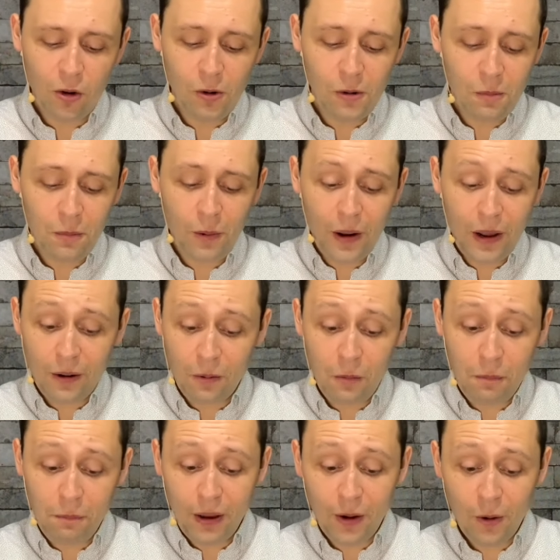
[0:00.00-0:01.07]
un, puer, un
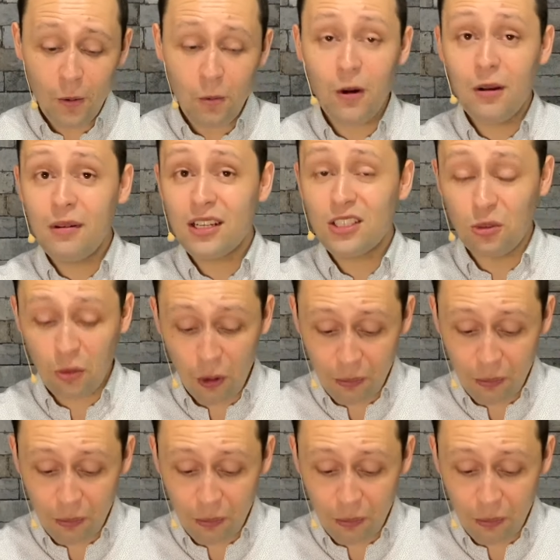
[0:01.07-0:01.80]
perro vuelve a su